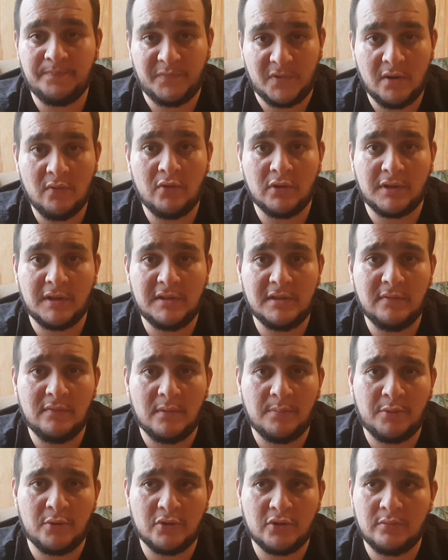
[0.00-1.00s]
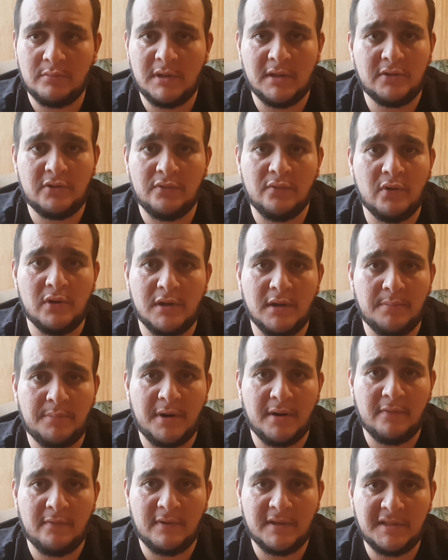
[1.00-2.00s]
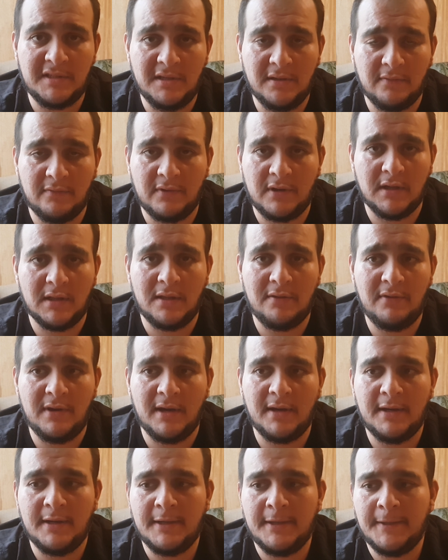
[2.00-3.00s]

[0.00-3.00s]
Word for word: И вот один вопрос у меня сегодня прям возник в голове.